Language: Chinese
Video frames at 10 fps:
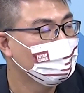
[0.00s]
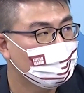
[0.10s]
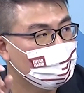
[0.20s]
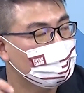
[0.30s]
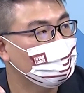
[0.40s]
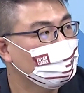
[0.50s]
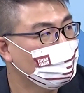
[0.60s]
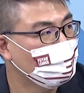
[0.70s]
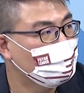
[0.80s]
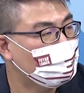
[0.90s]
就是
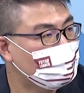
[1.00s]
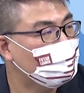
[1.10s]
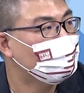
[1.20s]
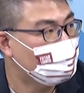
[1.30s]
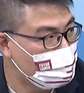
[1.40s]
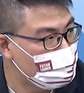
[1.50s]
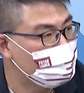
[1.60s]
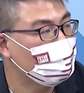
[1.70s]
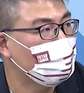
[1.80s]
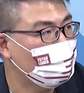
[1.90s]
我们更担
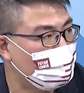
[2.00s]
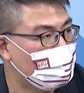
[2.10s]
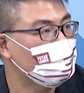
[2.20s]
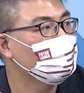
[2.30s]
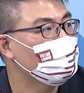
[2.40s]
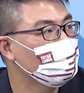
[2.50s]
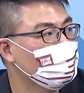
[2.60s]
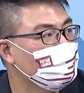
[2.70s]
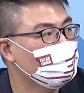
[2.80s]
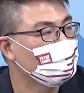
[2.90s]
心会发生的事
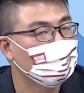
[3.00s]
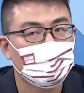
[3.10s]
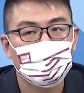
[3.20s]
情，就是